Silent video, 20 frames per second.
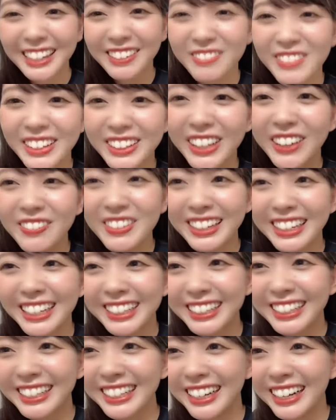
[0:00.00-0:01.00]
まとめ
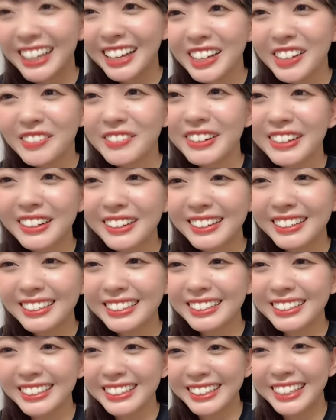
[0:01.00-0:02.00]
方が分から
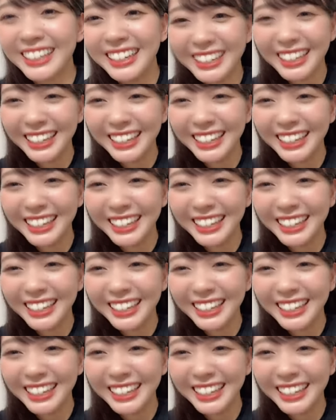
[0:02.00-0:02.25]
んかった